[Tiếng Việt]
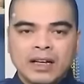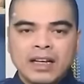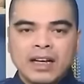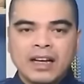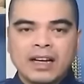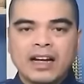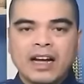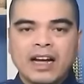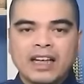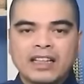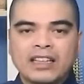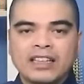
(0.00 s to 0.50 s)

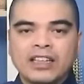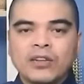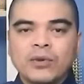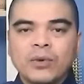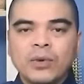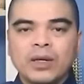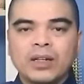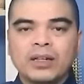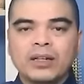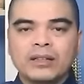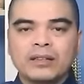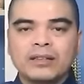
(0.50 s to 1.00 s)
kể cả những
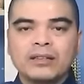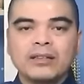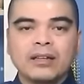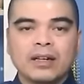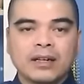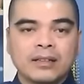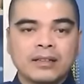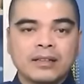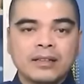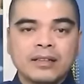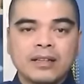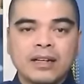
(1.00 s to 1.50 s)
nguồn lực
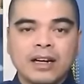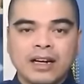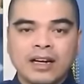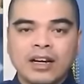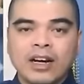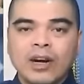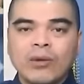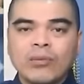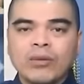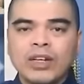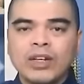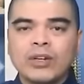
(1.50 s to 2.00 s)
tưởng như là
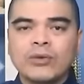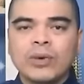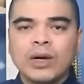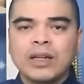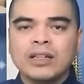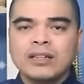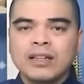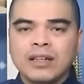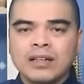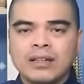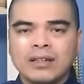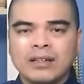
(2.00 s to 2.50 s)
không liên
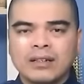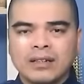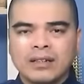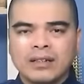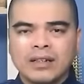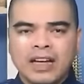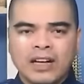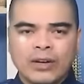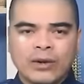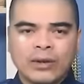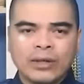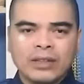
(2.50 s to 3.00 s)
quan nhất
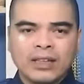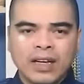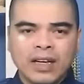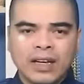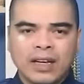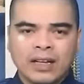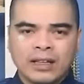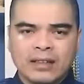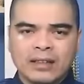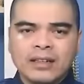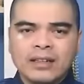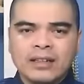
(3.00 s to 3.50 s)
để có
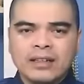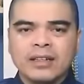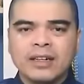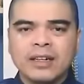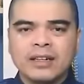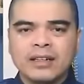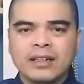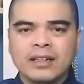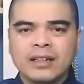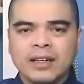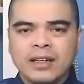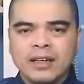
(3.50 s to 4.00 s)
thể thực
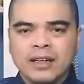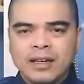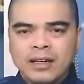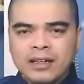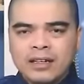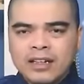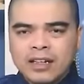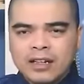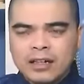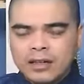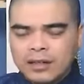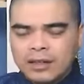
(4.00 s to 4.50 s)
hiện
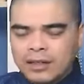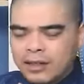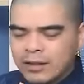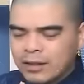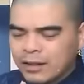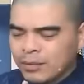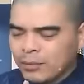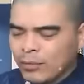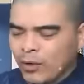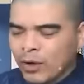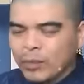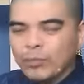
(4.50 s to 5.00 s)
được
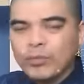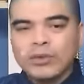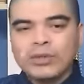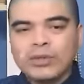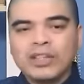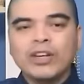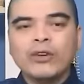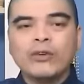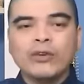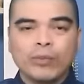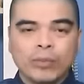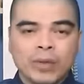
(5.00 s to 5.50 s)
mọi mục
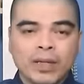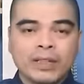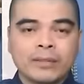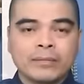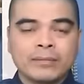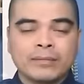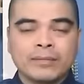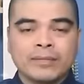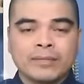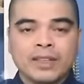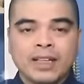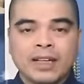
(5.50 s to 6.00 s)
tiêu của mình.
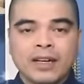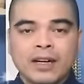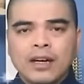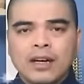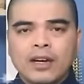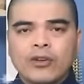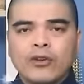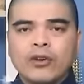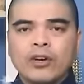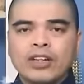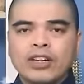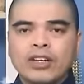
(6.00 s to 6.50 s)

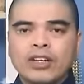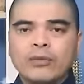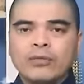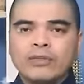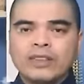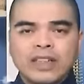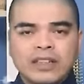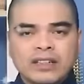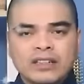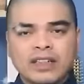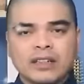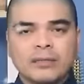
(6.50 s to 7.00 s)
Con cóc
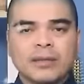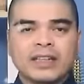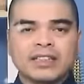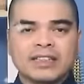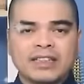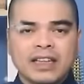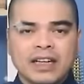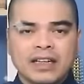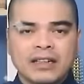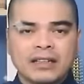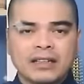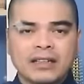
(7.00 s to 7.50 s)
nhắc nhở bạn
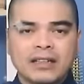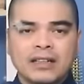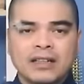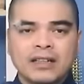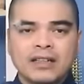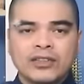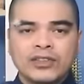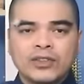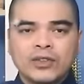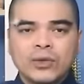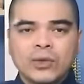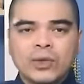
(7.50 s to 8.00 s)
rằng
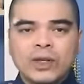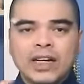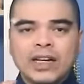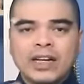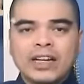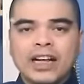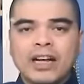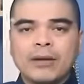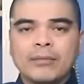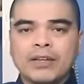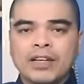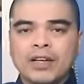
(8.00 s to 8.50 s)
dù cách
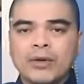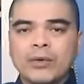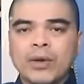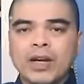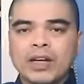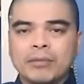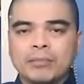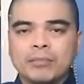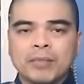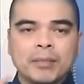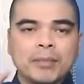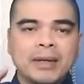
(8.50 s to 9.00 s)
làm kế
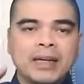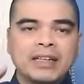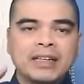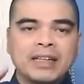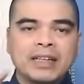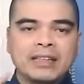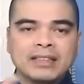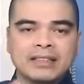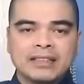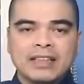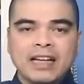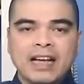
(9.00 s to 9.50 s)
hoạch mà bạn
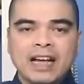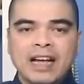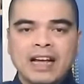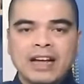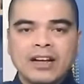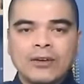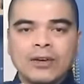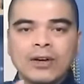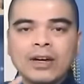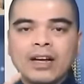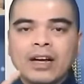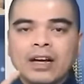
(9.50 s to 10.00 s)
đặt ra
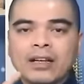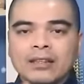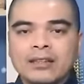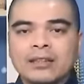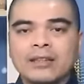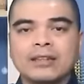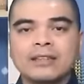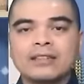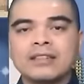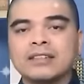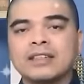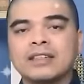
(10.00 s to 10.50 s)
có khác
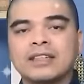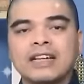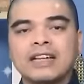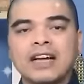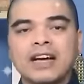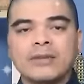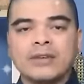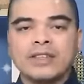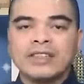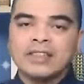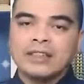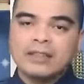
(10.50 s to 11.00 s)
thường như thế
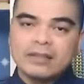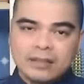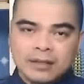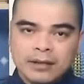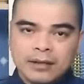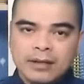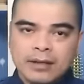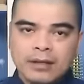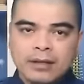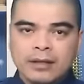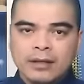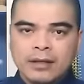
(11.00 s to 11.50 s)
nào đi chăng
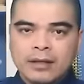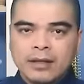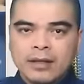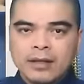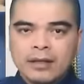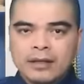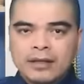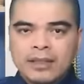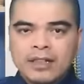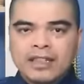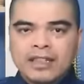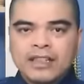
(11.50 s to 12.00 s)
nữa
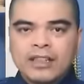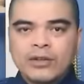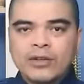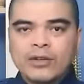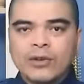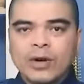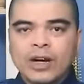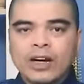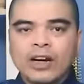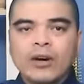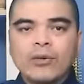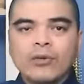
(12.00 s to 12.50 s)
thì điều
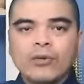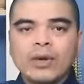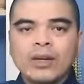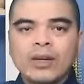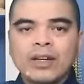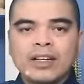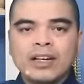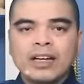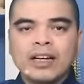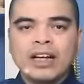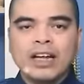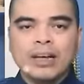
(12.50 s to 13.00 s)
đó không có
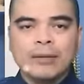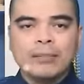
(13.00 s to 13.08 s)
nghĩa